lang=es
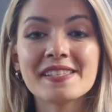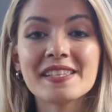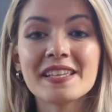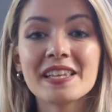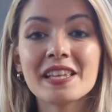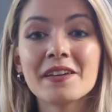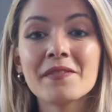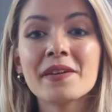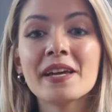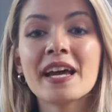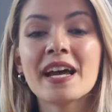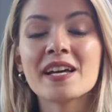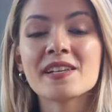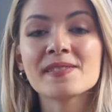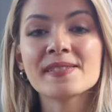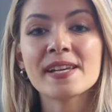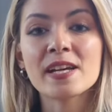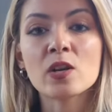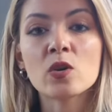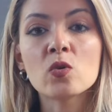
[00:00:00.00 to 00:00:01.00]
se debe
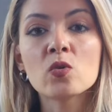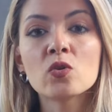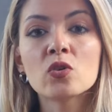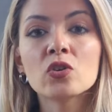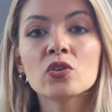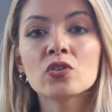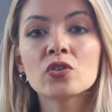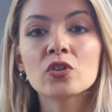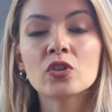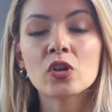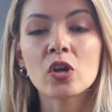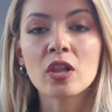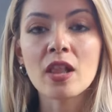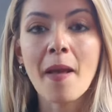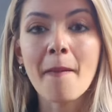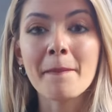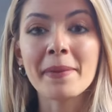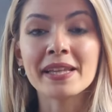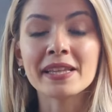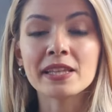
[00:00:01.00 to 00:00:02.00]
hacer un control
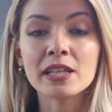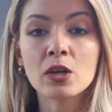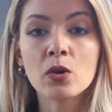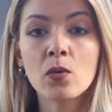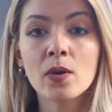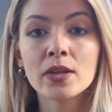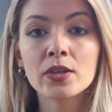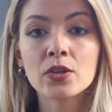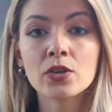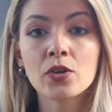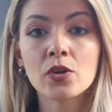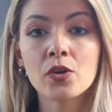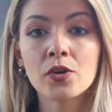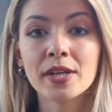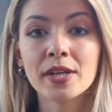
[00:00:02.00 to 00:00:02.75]
24